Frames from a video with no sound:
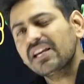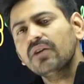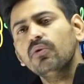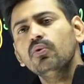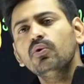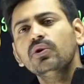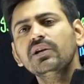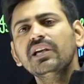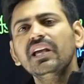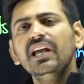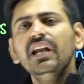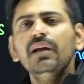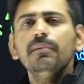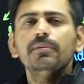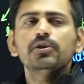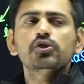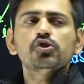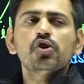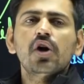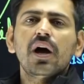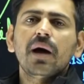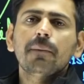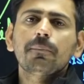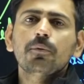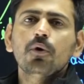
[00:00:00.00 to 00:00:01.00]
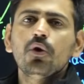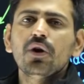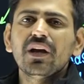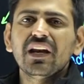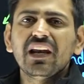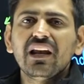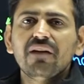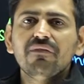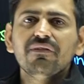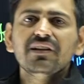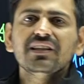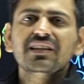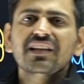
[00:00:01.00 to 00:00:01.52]
है उनके लिए बच्चों आपको
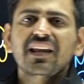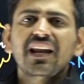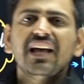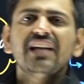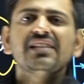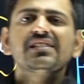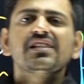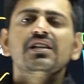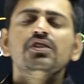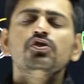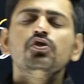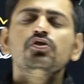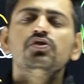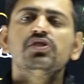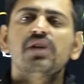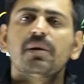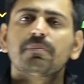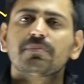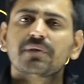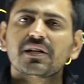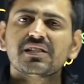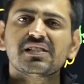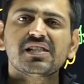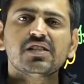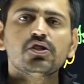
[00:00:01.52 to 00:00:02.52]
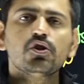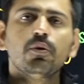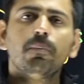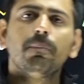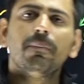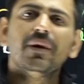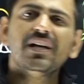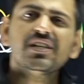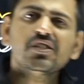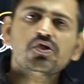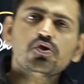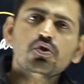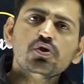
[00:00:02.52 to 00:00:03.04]
इलेवंथ क्लास के जो चैप्टर्स है जो
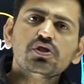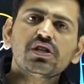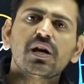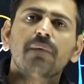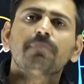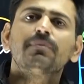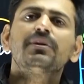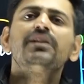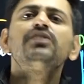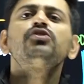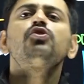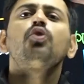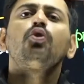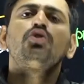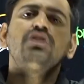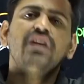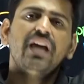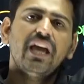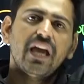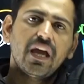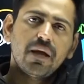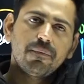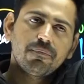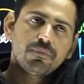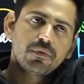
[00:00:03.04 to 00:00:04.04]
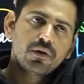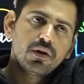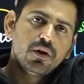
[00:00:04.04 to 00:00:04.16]
मस्ट टू चैप्टर्स होते हैं